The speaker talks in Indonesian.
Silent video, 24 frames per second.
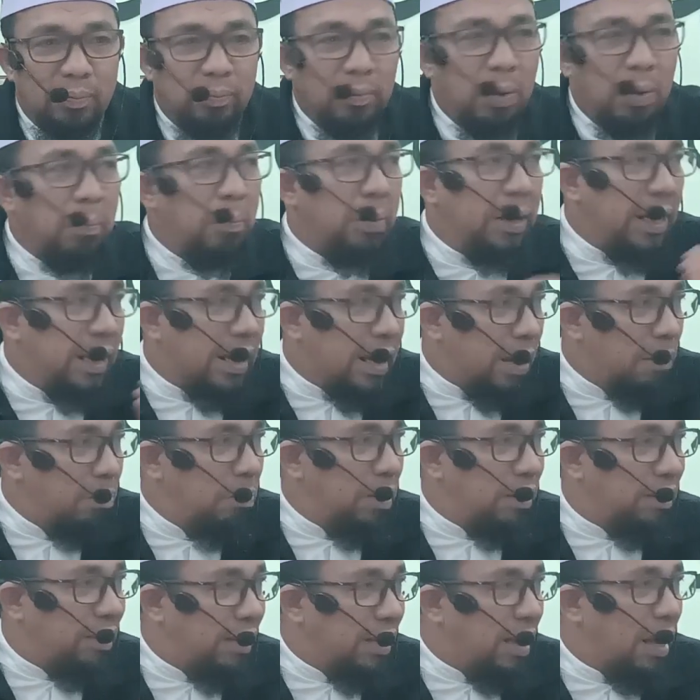memberikan
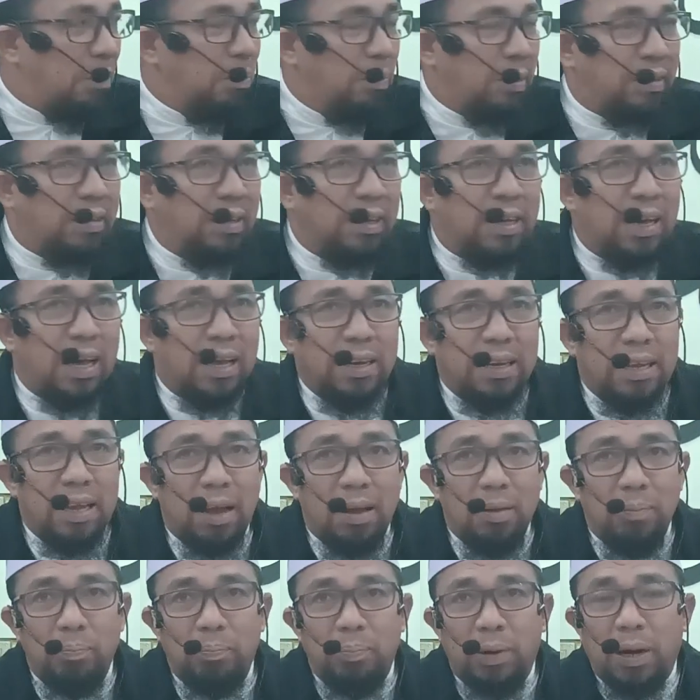bisikan-bisikan
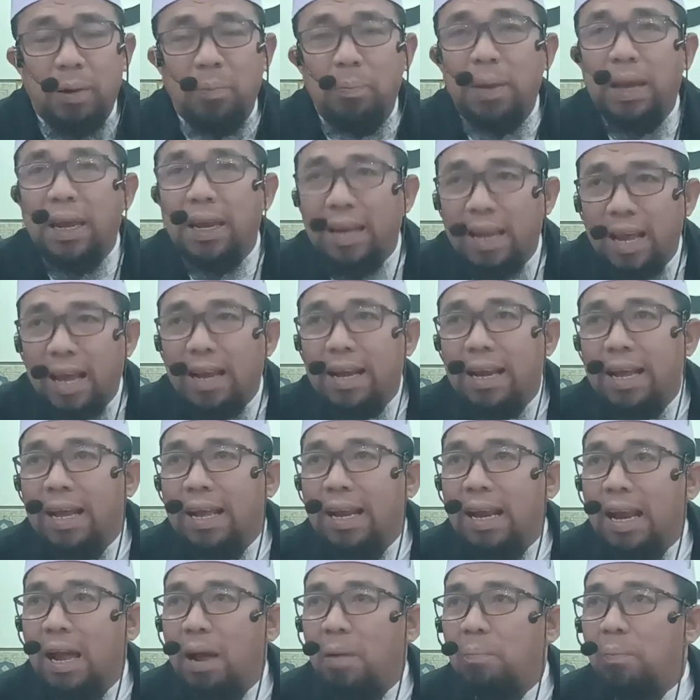yang berbeda
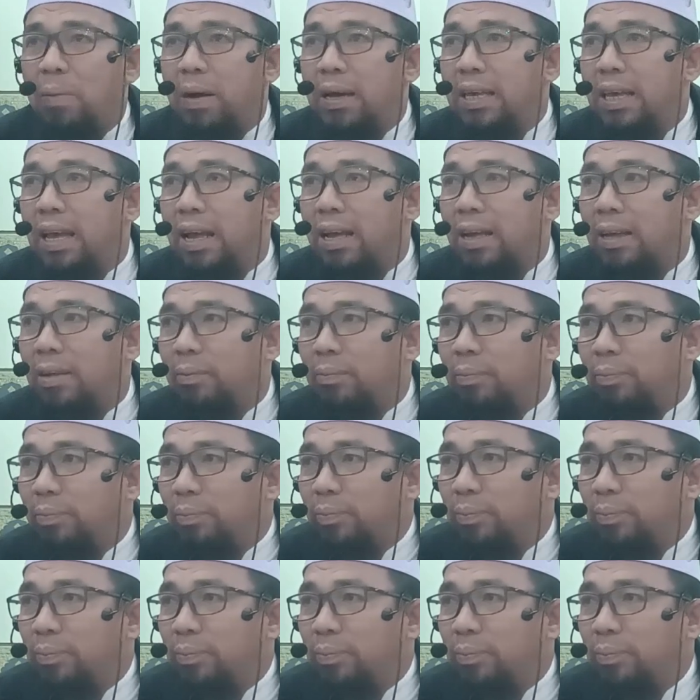dengan apa yang